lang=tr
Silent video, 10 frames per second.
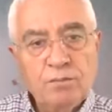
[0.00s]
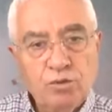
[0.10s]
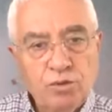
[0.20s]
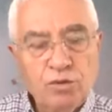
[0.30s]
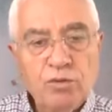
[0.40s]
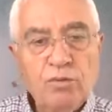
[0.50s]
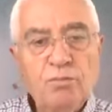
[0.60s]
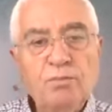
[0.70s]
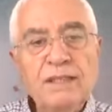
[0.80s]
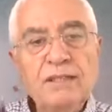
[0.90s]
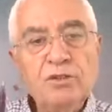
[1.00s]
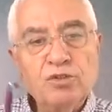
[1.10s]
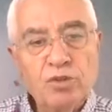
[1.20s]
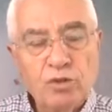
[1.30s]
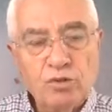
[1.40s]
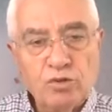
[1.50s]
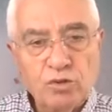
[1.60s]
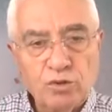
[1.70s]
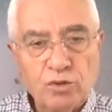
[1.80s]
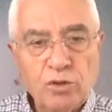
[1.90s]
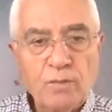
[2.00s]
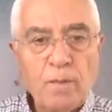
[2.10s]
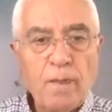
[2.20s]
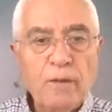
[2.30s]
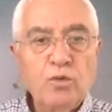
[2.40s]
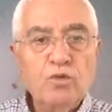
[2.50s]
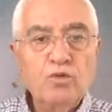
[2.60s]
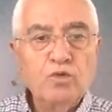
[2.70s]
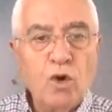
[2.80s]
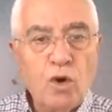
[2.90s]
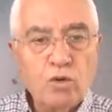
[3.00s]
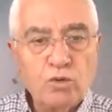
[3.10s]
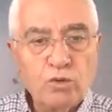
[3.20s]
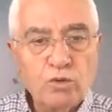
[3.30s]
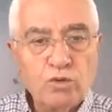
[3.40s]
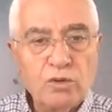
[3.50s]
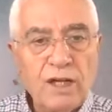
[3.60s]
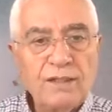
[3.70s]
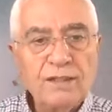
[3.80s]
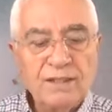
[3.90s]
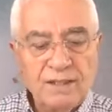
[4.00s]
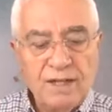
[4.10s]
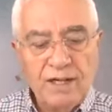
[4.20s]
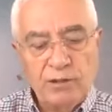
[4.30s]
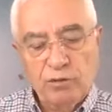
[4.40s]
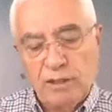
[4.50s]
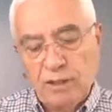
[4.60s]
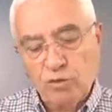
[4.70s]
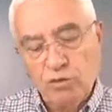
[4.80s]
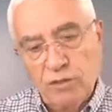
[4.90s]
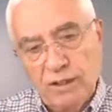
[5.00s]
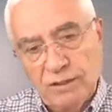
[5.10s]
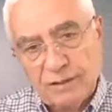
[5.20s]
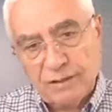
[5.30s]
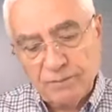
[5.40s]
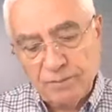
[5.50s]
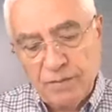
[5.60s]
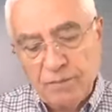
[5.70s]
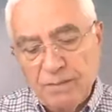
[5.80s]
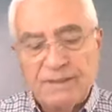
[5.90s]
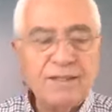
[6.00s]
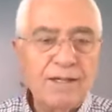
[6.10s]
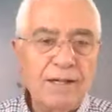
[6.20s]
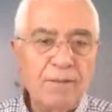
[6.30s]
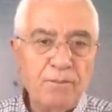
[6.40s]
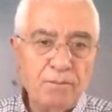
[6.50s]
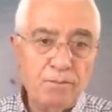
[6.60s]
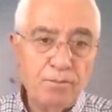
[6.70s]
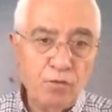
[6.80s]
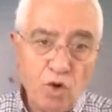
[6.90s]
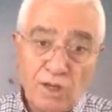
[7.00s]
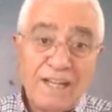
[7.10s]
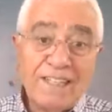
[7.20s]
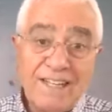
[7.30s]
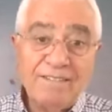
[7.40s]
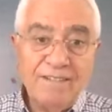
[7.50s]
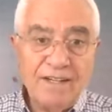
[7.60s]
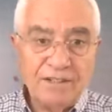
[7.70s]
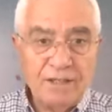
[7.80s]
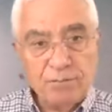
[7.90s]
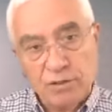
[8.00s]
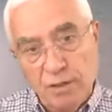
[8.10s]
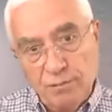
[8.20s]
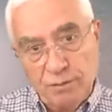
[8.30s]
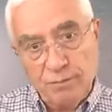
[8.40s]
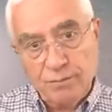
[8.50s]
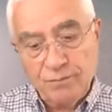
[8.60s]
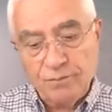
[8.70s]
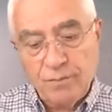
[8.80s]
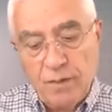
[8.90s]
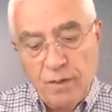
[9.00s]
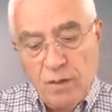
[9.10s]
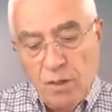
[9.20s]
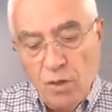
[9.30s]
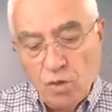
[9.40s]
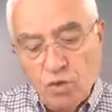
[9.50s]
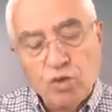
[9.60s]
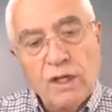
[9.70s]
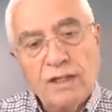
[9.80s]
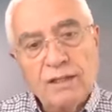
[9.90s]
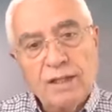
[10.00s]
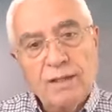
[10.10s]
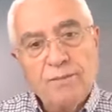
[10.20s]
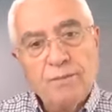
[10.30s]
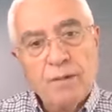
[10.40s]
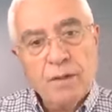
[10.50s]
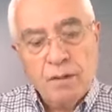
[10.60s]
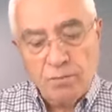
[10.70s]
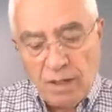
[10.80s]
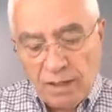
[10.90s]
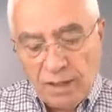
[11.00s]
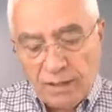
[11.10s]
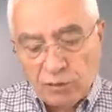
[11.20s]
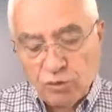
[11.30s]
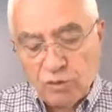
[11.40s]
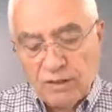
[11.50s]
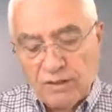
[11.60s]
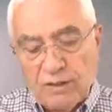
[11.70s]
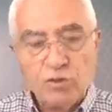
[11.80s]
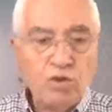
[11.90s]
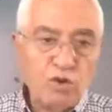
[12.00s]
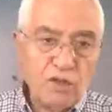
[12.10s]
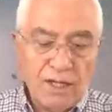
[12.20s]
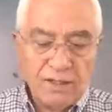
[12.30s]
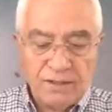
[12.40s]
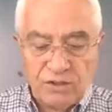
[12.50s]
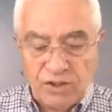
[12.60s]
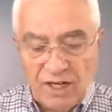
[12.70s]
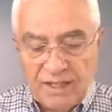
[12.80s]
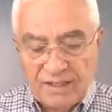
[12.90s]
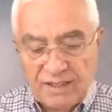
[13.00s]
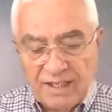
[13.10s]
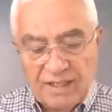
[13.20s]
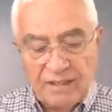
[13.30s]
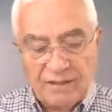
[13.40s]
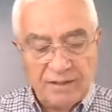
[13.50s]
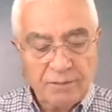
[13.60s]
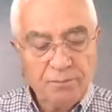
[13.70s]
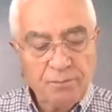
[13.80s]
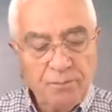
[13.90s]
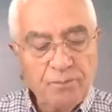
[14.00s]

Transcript: bu bin sözcüğü çokluktan kinayi olarak kullanılır. Mesela örnekler vereceğim tabi. Kur'an'da Bakara suresinin 96. ayetini ele alalım.